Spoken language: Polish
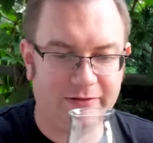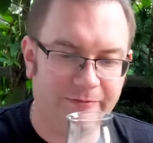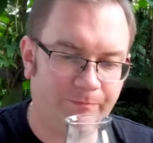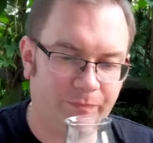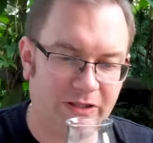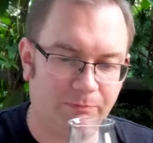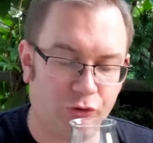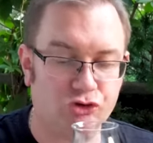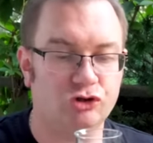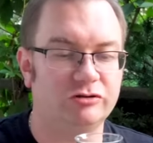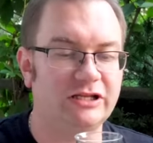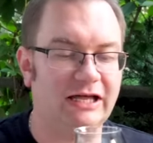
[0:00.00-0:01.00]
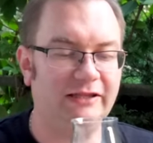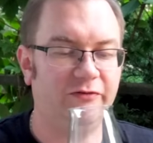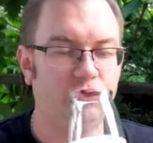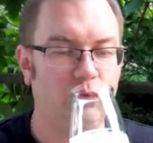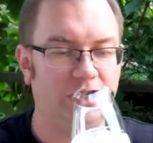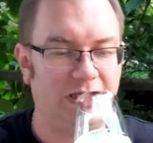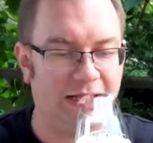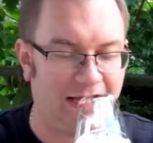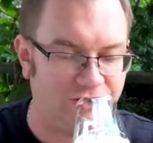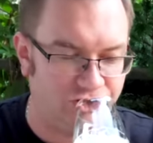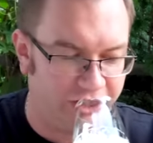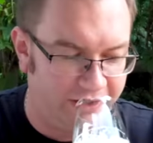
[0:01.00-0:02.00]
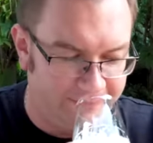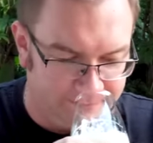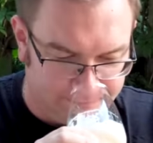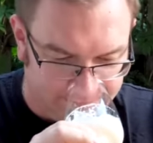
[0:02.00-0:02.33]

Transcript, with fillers: um, pożądany w New Englandzie.